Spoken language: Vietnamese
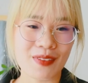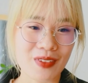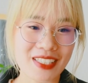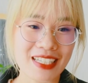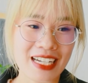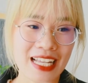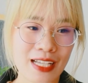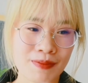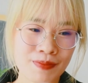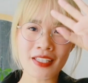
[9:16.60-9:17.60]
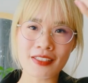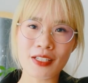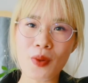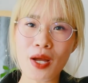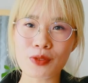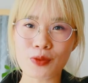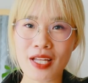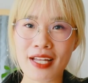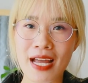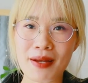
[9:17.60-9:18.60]
tại vì rằng là thế giới quan của chúng
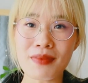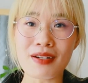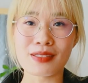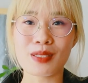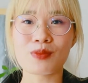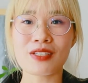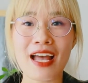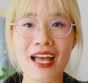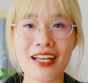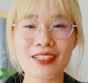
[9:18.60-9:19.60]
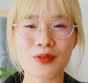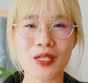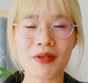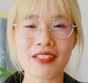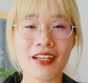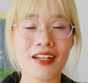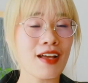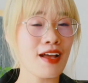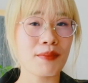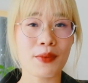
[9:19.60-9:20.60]
ta đã mở rộng ra chúng ta mới thấy là
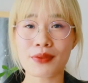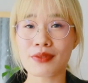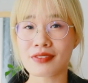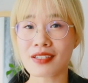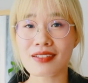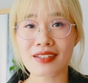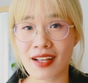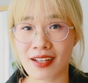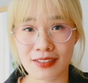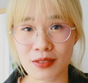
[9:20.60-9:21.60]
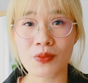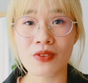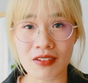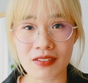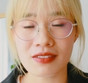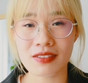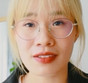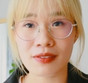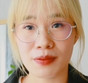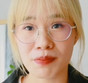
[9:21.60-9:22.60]
à, mọi thứ rất là rộng lớn
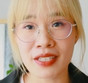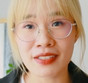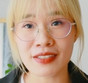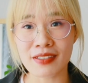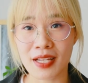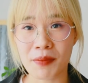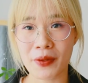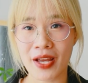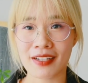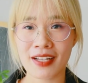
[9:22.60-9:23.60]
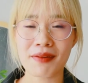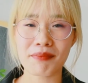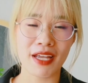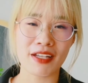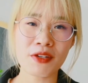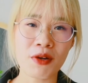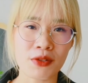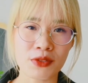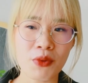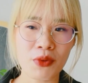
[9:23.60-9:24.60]
và mình chỉ là một hạt cát bé
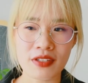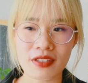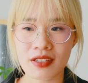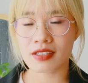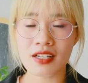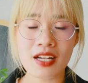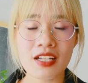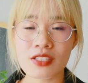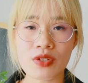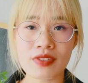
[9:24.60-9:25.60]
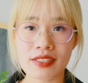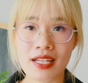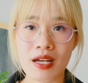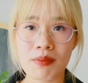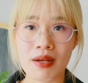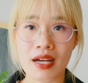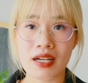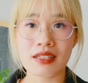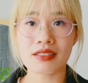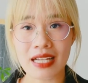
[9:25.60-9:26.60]
nhỏ thôi đấy là lý do vì sao
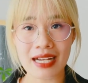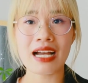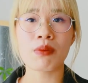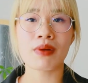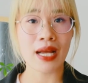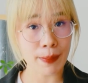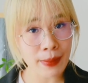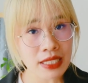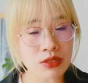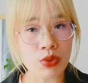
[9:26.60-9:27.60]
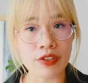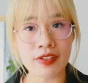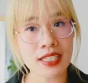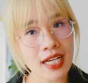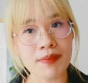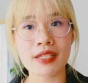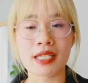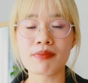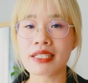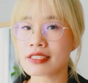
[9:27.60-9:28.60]
mà càng học càng biết rồi vẫn cảm
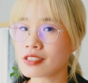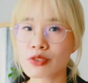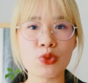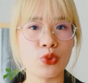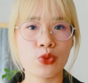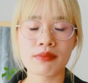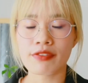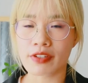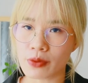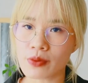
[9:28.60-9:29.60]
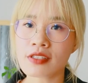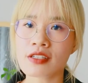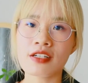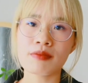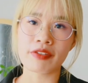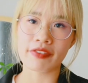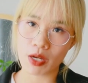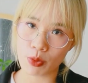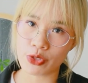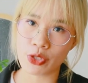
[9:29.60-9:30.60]
thấy mình chưa đủ mình phải nỗ lực hơn mình phải
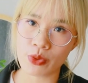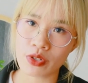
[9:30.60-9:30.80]
học nhiều